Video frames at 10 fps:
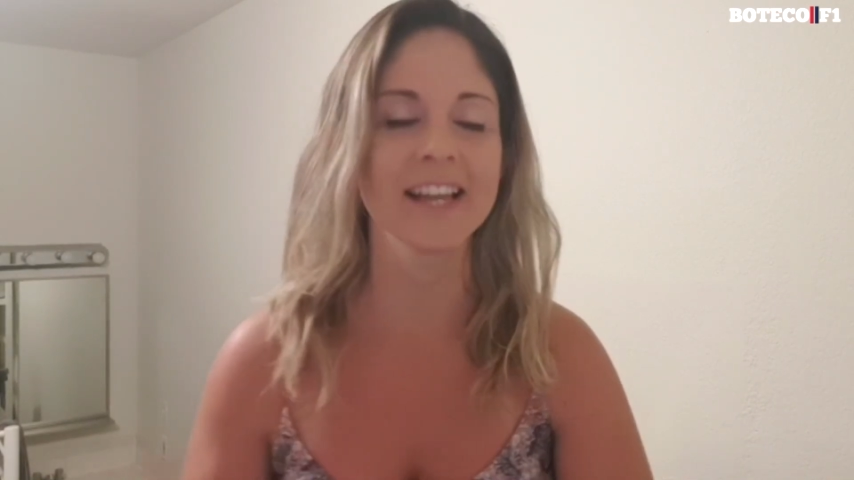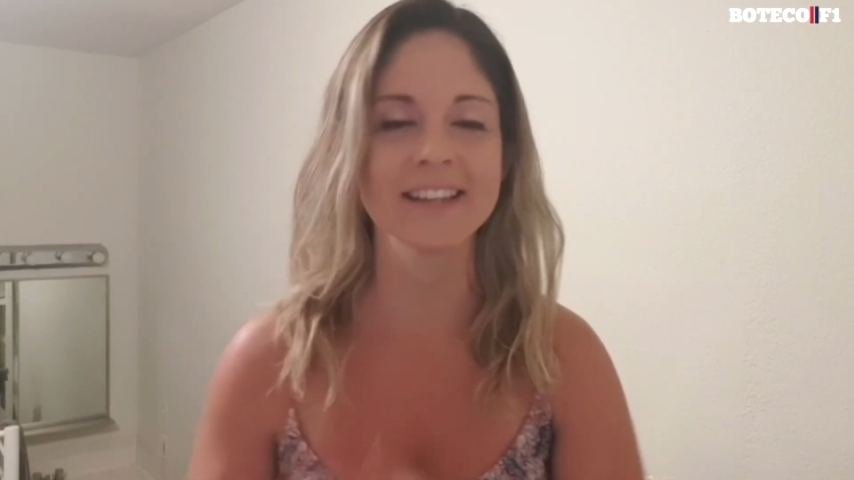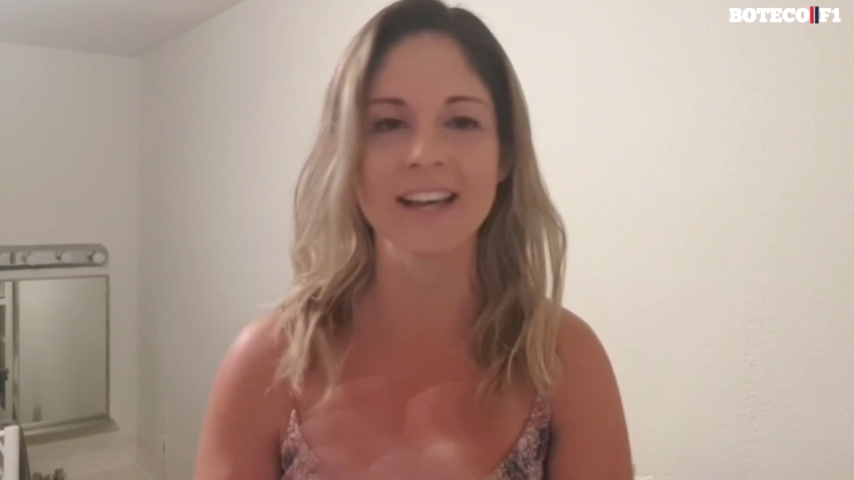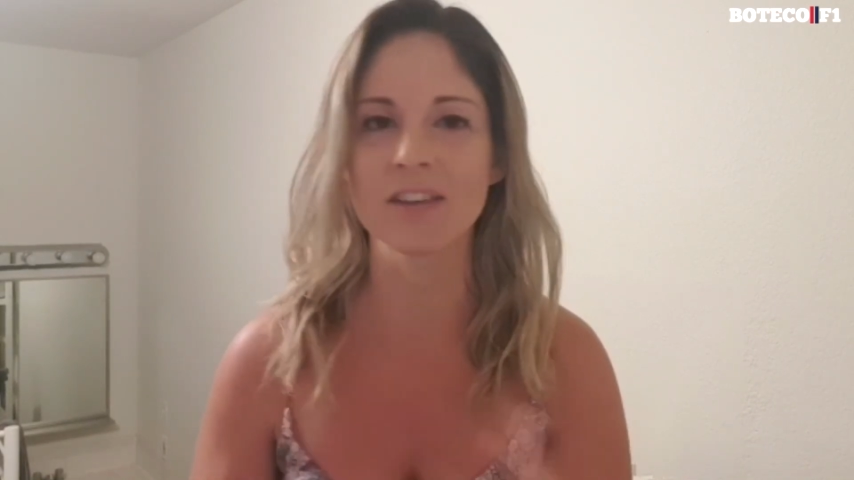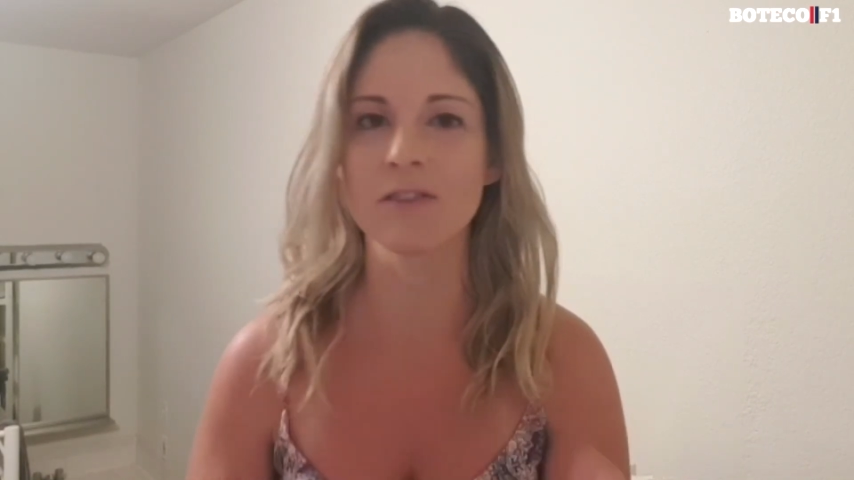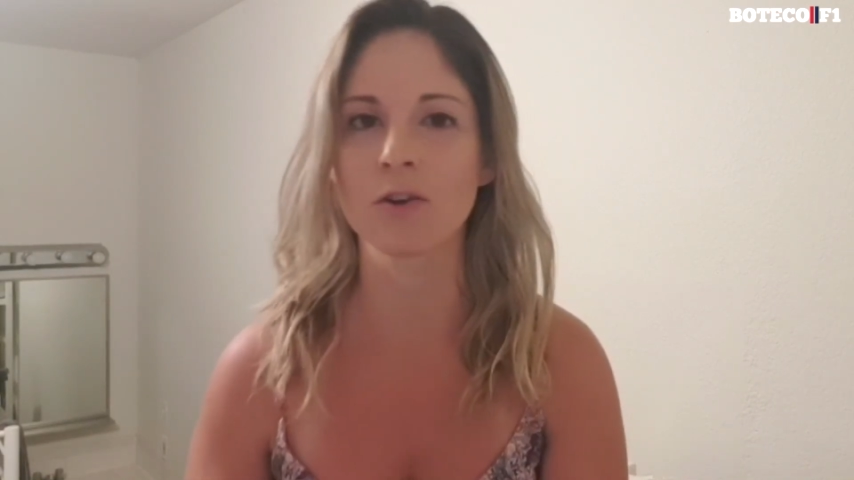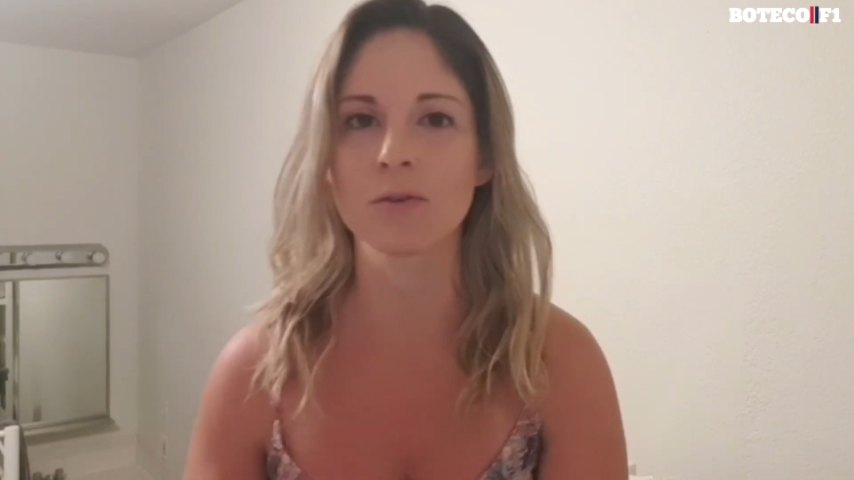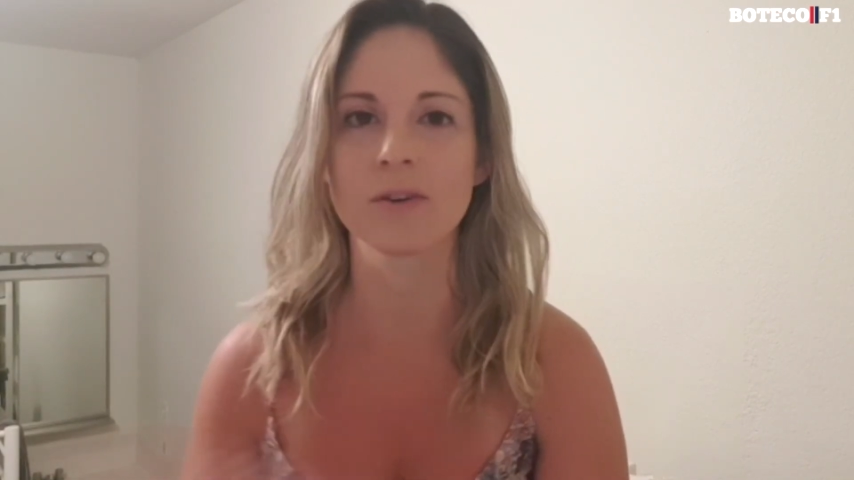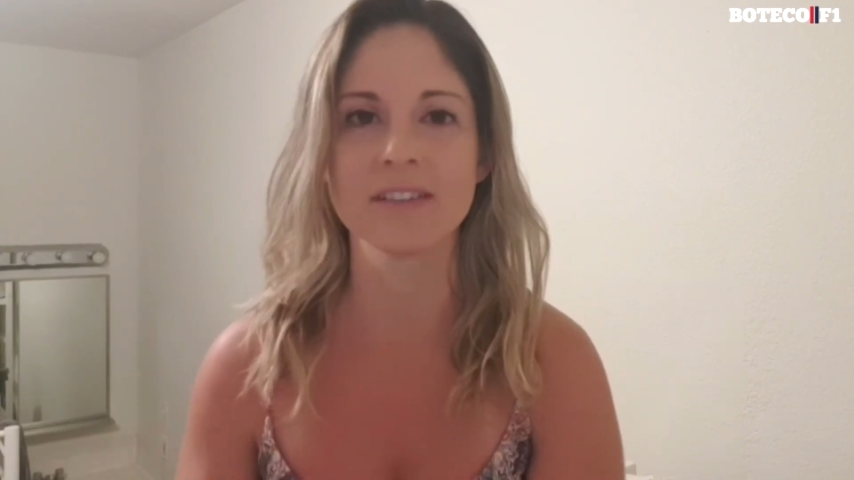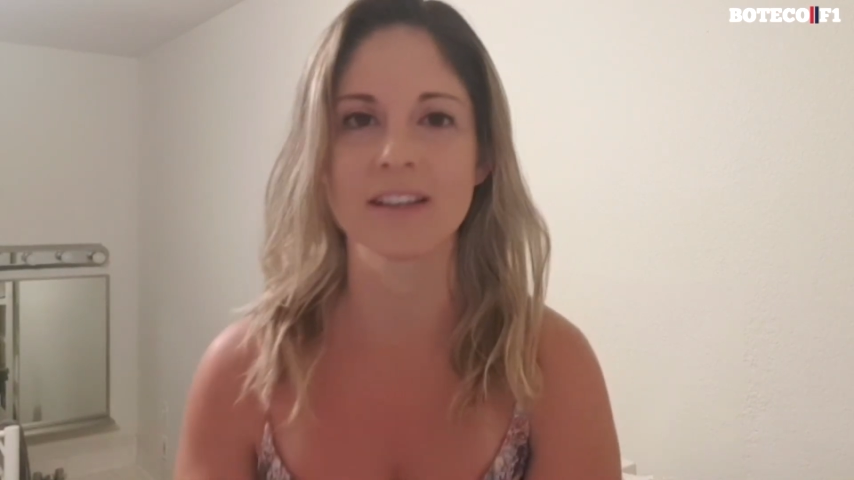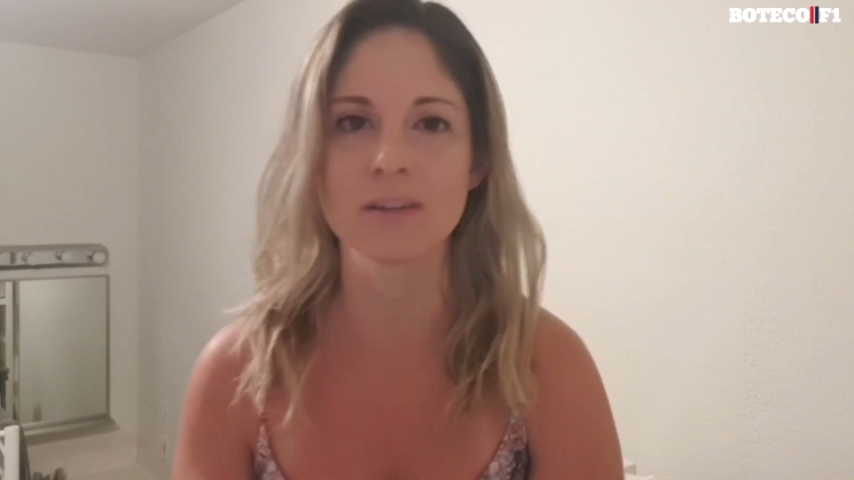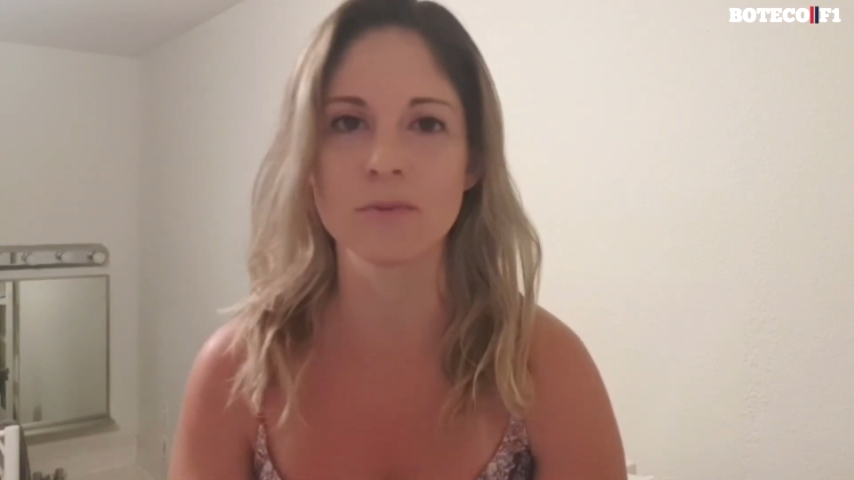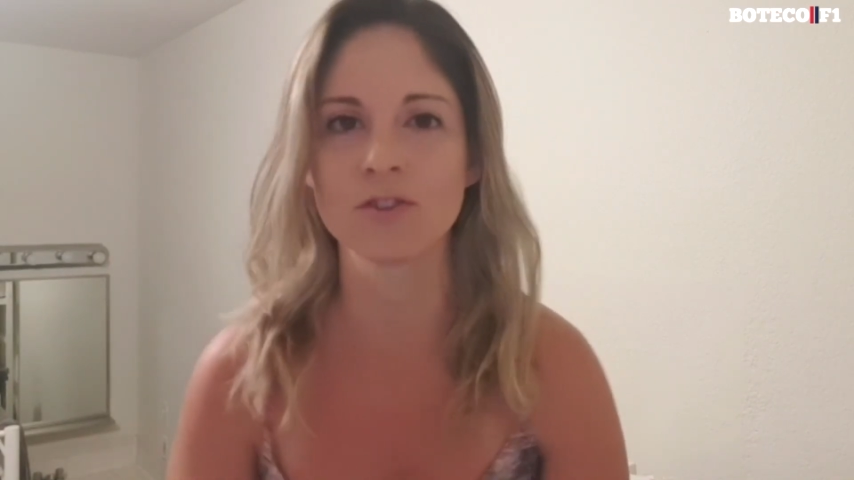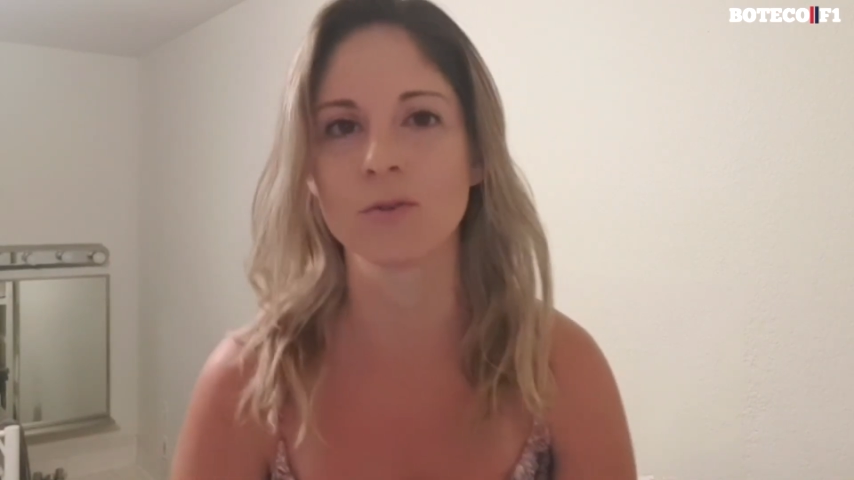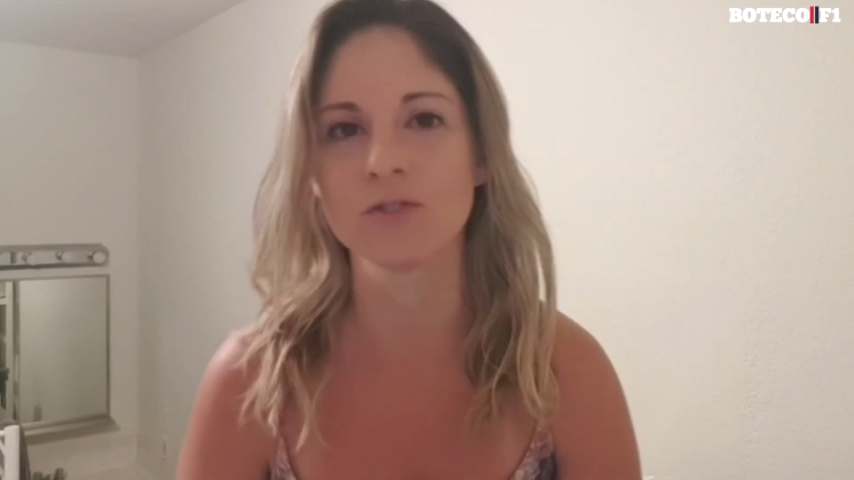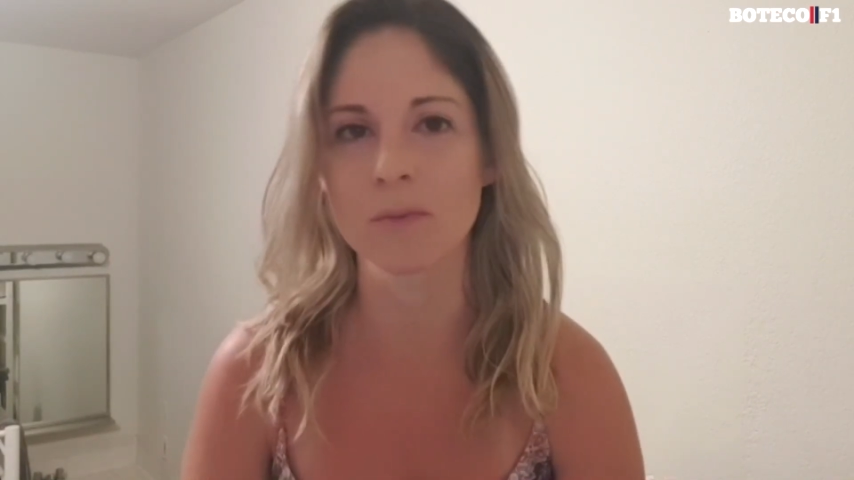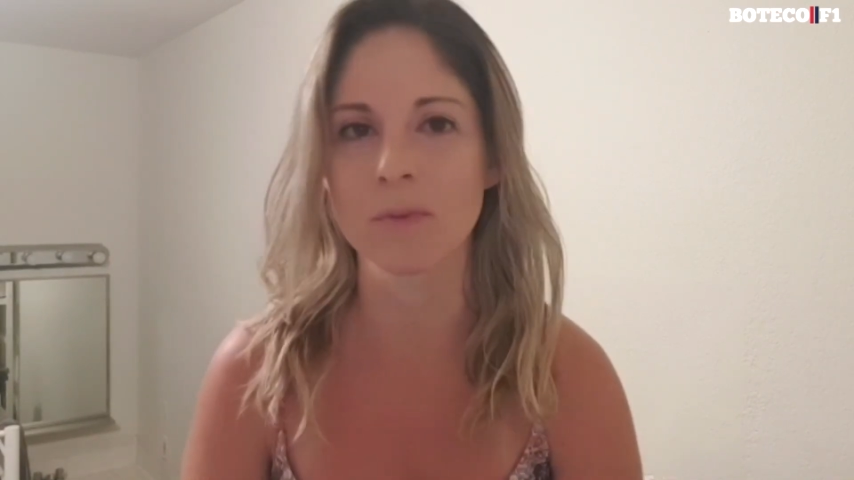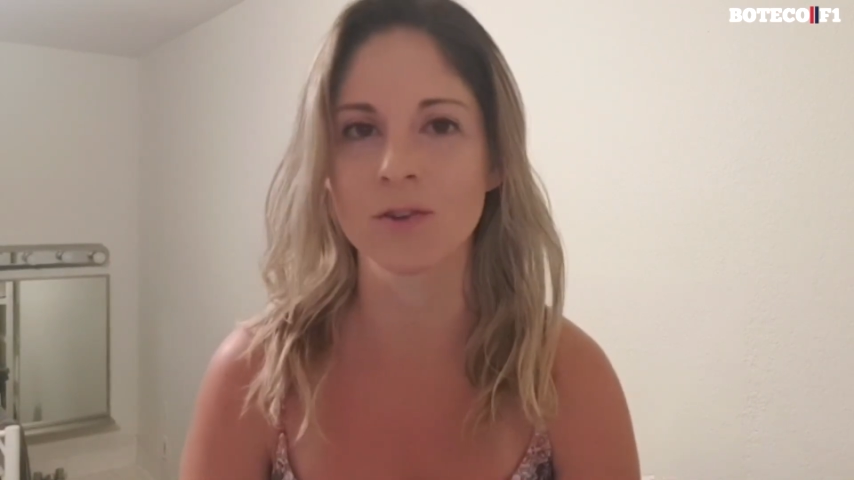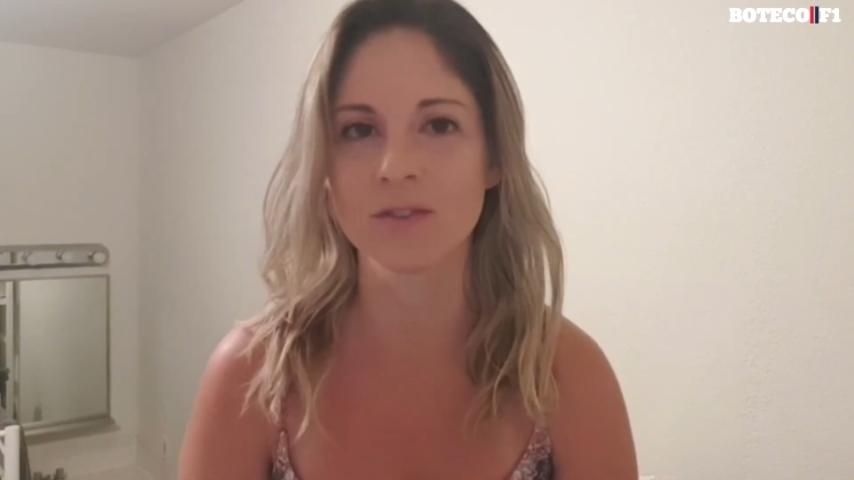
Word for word: tem nada a ver exatamente com o GP